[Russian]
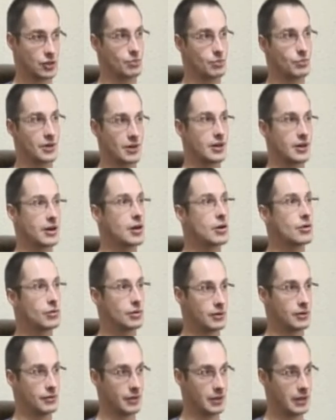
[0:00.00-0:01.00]
скажем так,
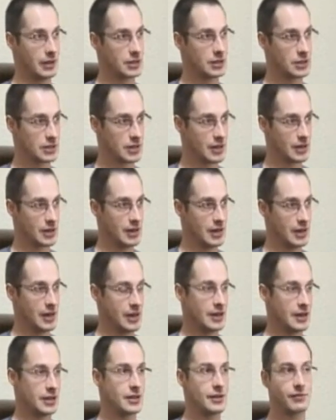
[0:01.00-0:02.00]
холеный вид лица,
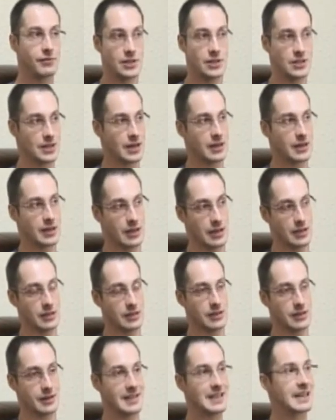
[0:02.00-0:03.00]
не внося
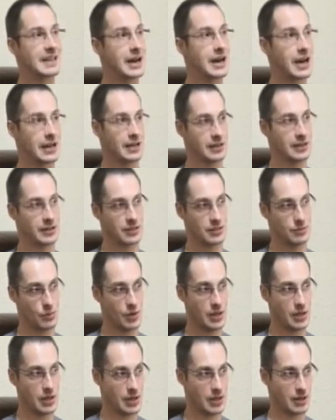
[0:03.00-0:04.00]
каких-то радикальных
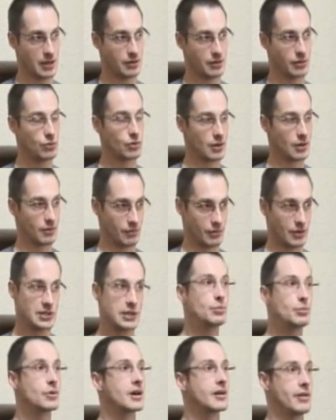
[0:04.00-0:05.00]
изменений, ну, там,
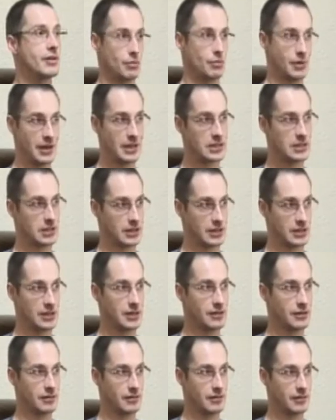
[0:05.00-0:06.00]
если мы говорим о лице,
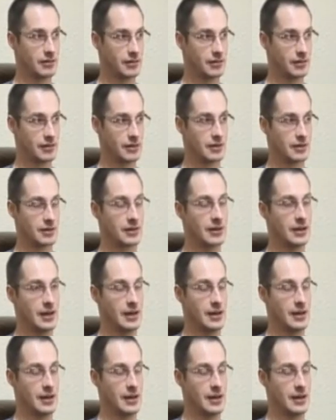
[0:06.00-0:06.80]
да, а,